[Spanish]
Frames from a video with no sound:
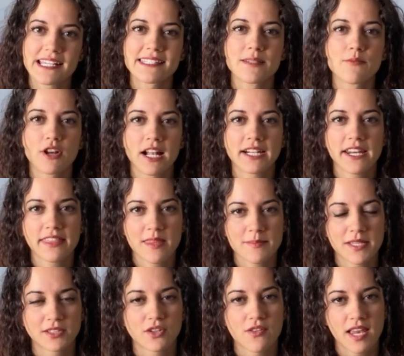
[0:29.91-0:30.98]
estimula el
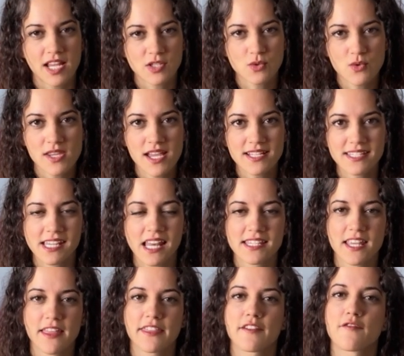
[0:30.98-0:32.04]
crecimiento de las uñas y
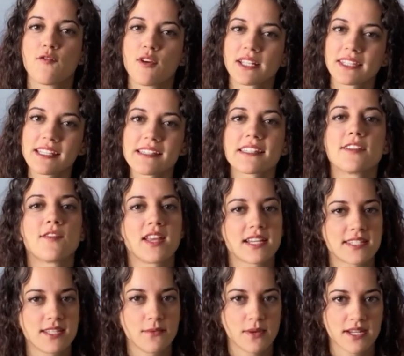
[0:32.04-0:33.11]
las hace fuertes y
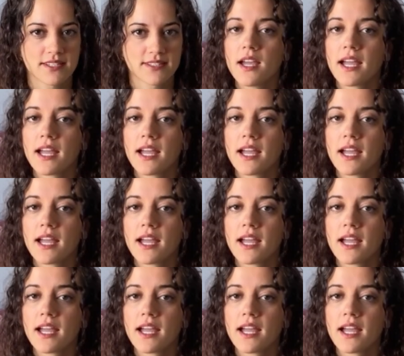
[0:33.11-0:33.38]
flexibles.